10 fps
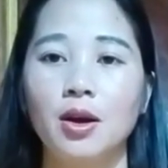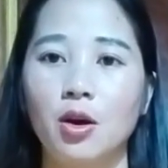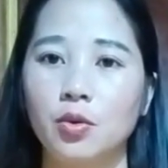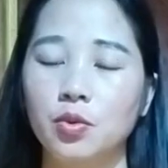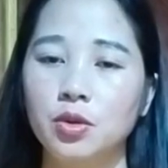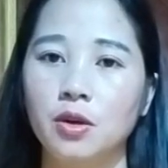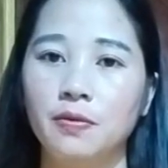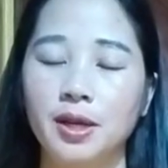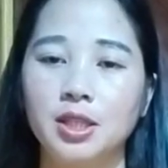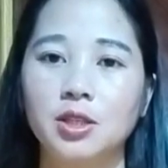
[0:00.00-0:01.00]
họ cứ do
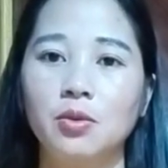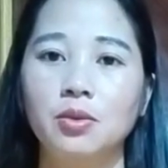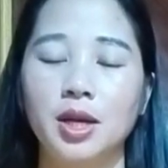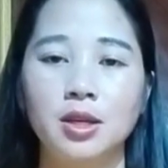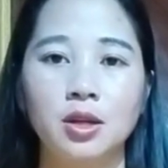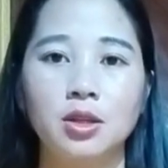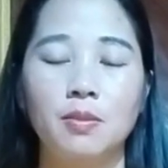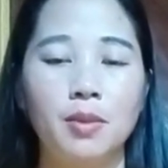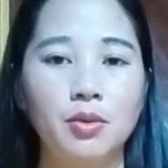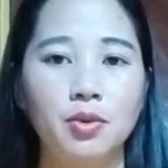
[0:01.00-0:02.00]
phình chống này do
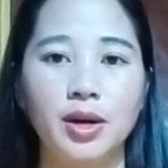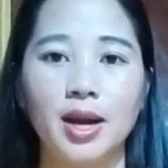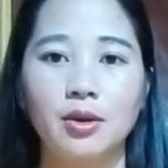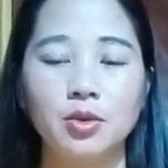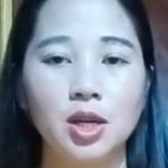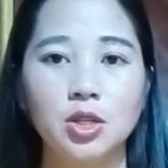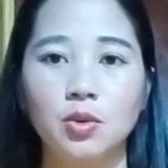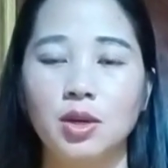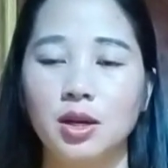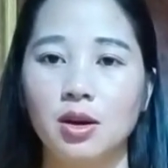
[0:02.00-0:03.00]
cho mong uẩn là không chờ
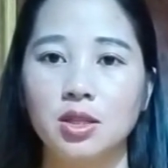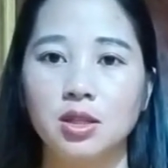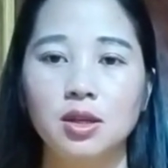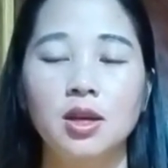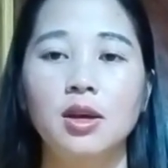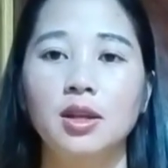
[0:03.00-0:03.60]
trong linh nọ xứ